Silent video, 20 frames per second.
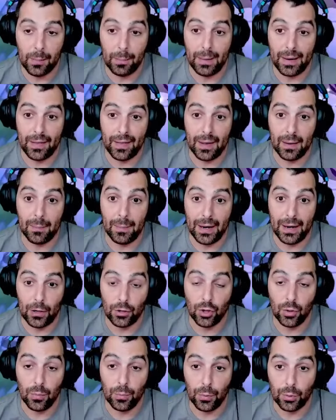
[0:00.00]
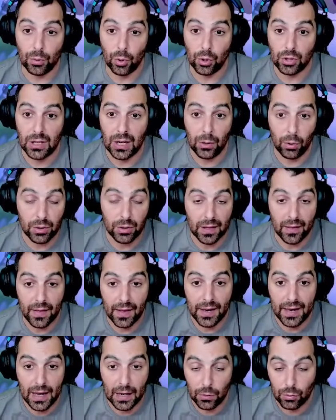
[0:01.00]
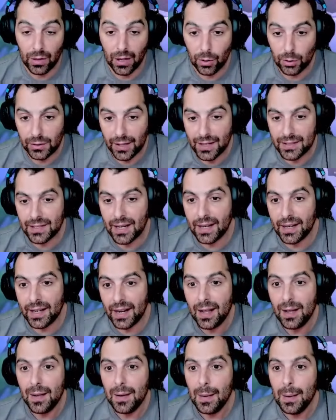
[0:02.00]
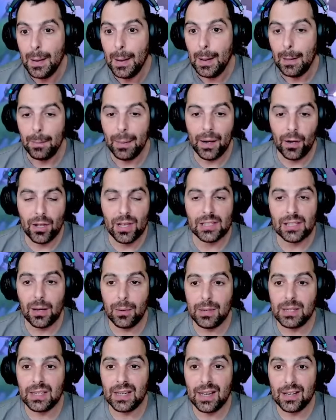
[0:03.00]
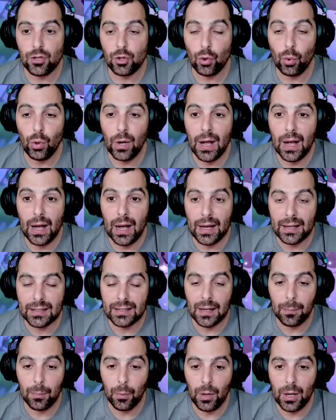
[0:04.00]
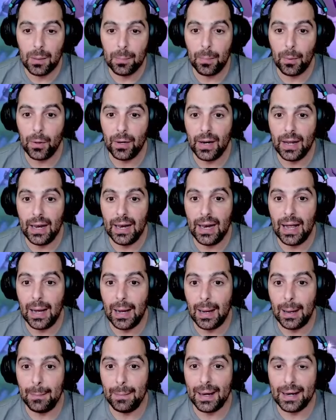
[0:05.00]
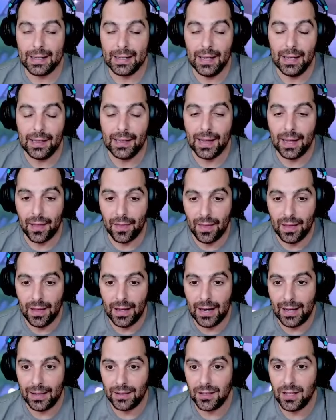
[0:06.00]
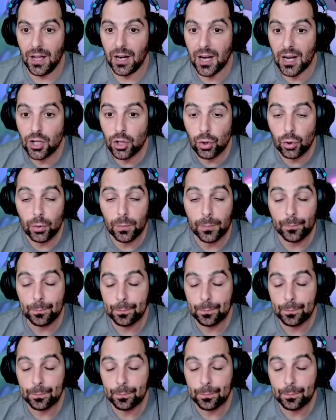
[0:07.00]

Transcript: perder menos de un punto de salud, quedaría con una gota de sangre, pero ya sabéis que Shura Sapuri pone la marquita del anti-resu,